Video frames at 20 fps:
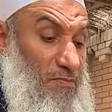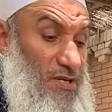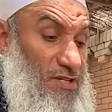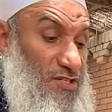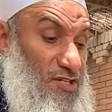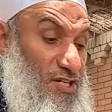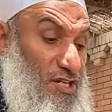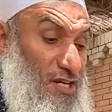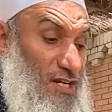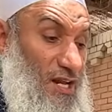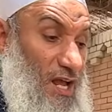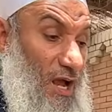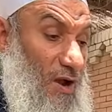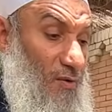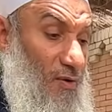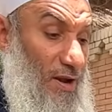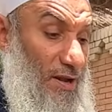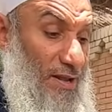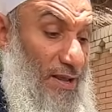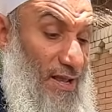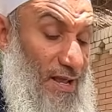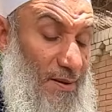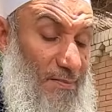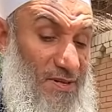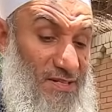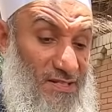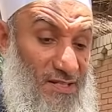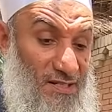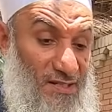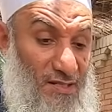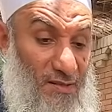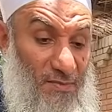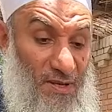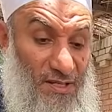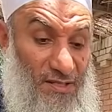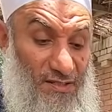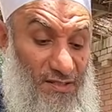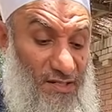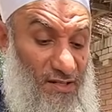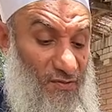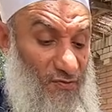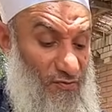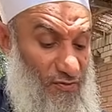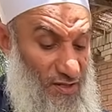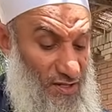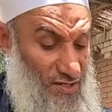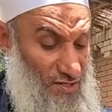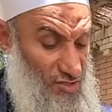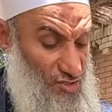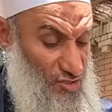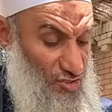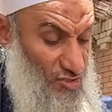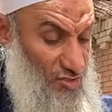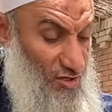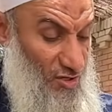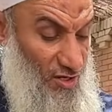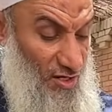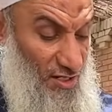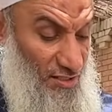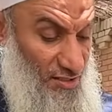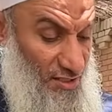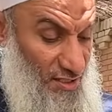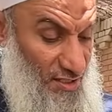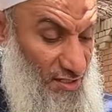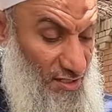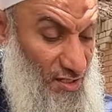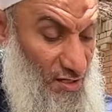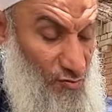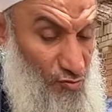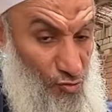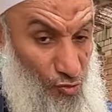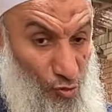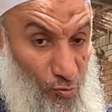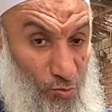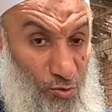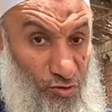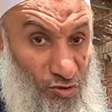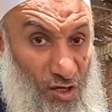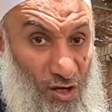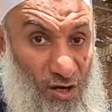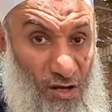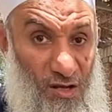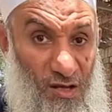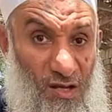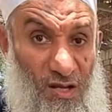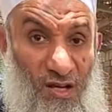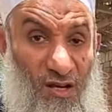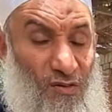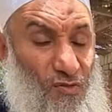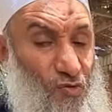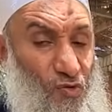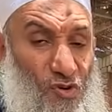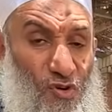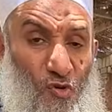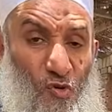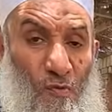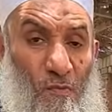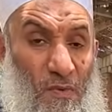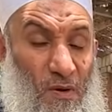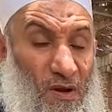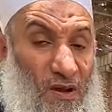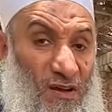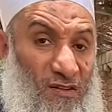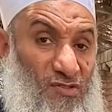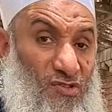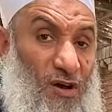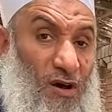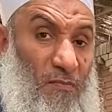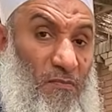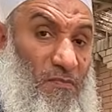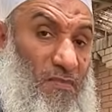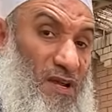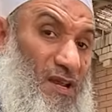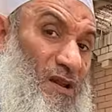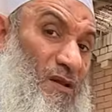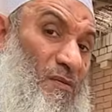بنشيل حوالي خمس ست ميتين في شكاره قد كده ونربطها كلهم عظام